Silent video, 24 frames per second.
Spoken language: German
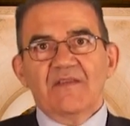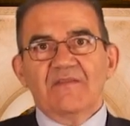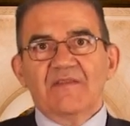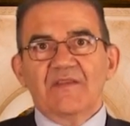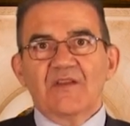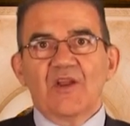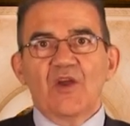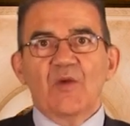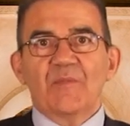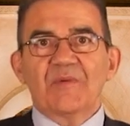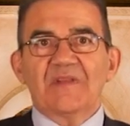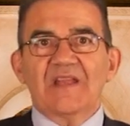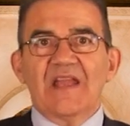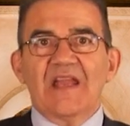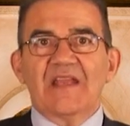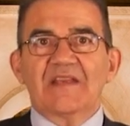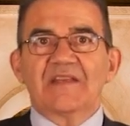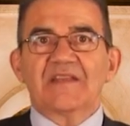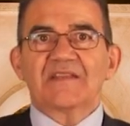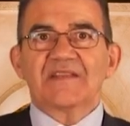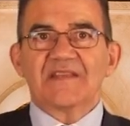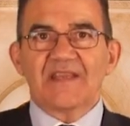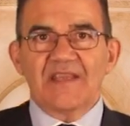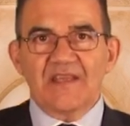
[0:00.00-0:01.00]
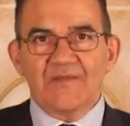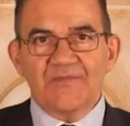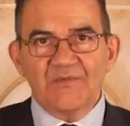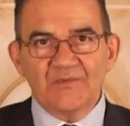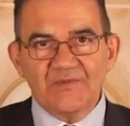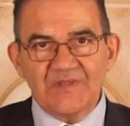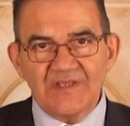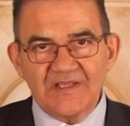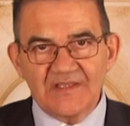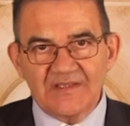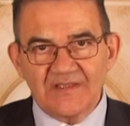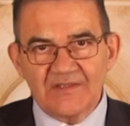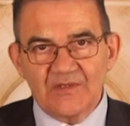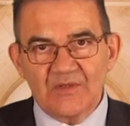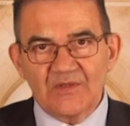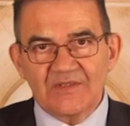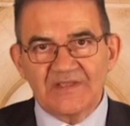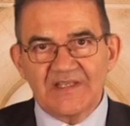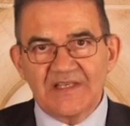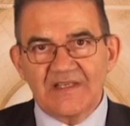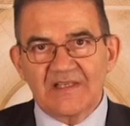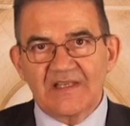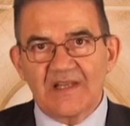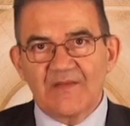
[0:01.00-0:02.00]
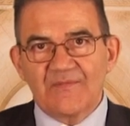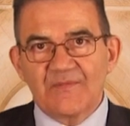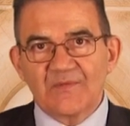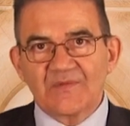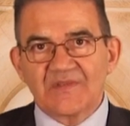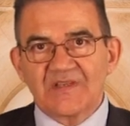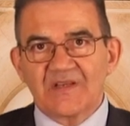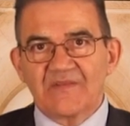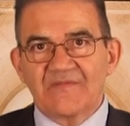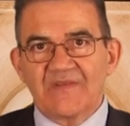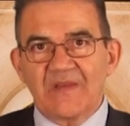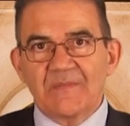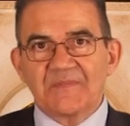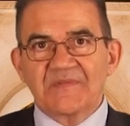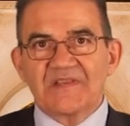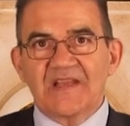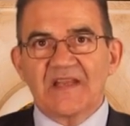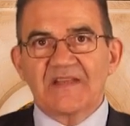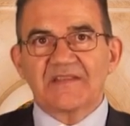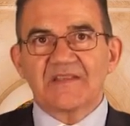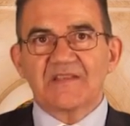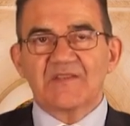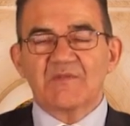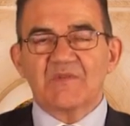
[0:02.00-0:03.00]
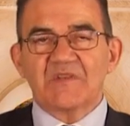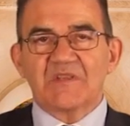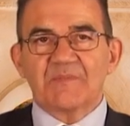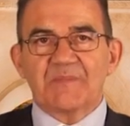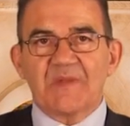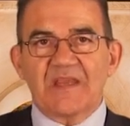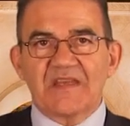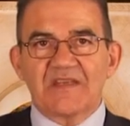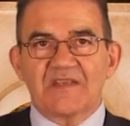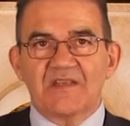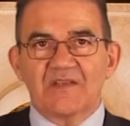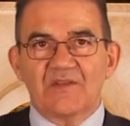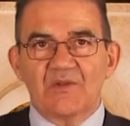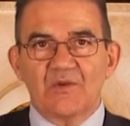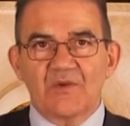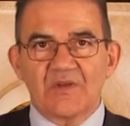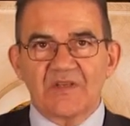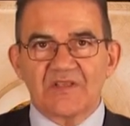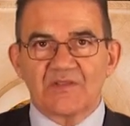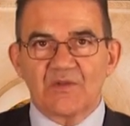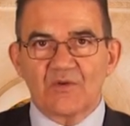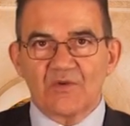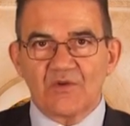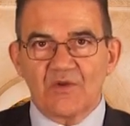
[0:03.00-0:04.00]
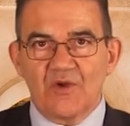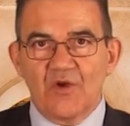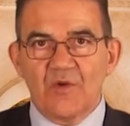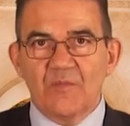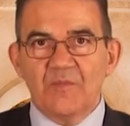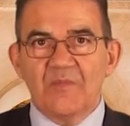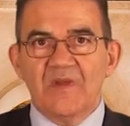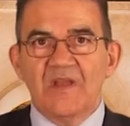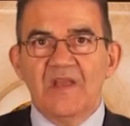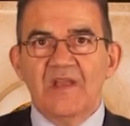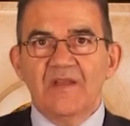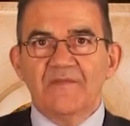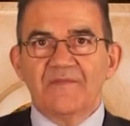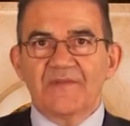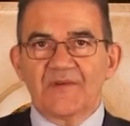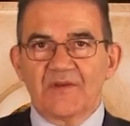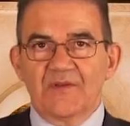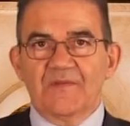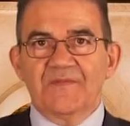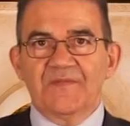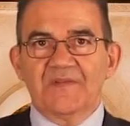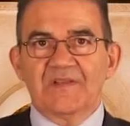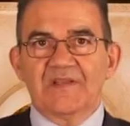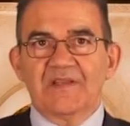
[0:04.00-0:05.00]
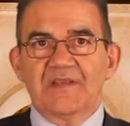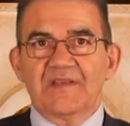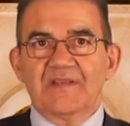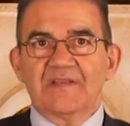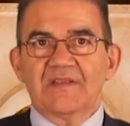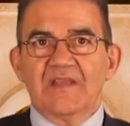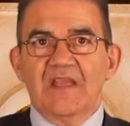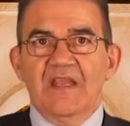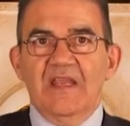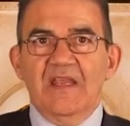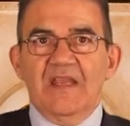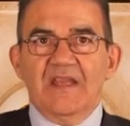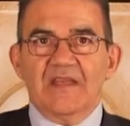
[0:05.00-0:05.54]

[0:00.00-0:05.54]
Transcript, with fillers: Wir haben einen sehr fundierten Artikel auf unserer Webseite swissbankinglawyers.com veröffentlicht.